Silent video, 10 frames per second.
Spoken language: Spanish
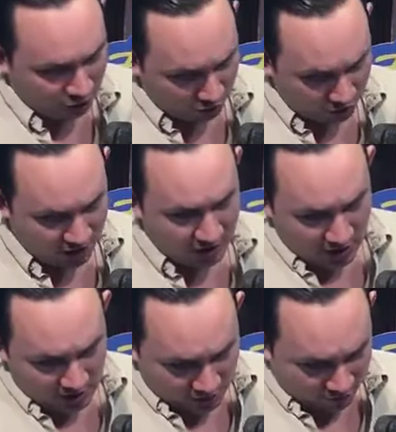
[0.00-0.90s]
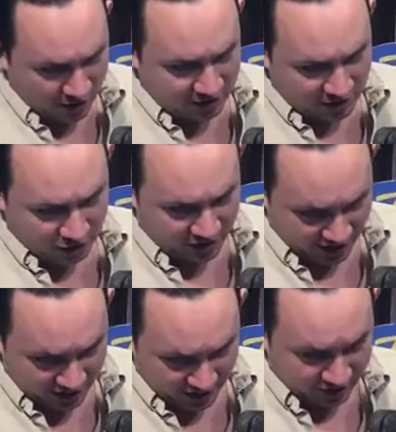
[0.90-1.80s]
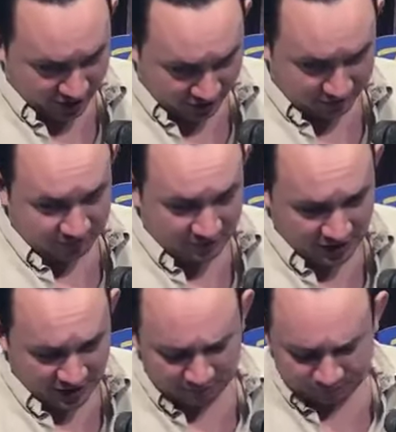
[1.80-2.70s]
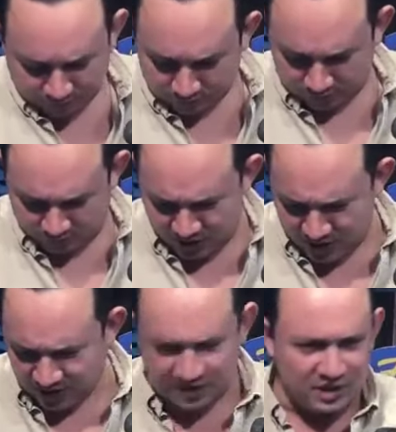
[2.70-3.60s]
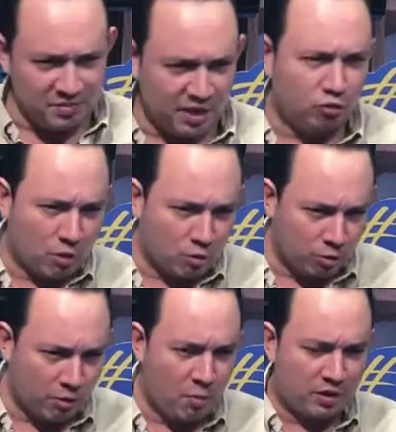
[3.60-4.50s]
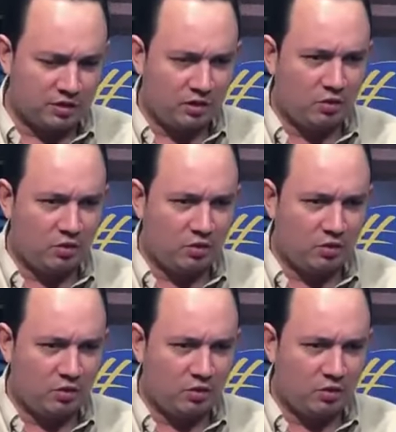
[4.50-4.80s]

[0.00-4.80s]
O vamos por 150 alcaldías. Yo creo que Fuerza Solidaria debe de, dar